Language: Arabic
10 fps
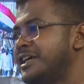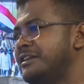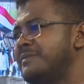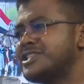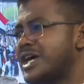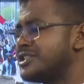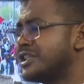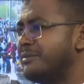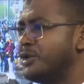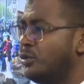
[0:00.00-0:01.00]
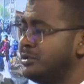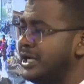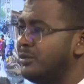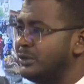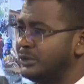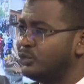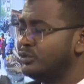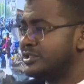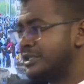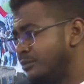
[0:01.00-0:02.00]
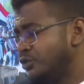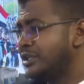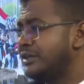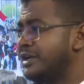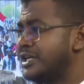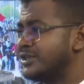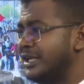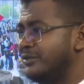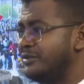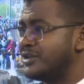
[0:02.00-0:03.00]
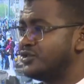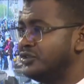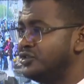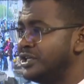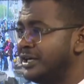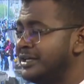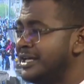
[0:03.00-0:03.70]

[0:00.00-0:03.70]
لماذا هذا التمنع من الاول ان كنت ستمضي في هذا في هذا الاتجاه؟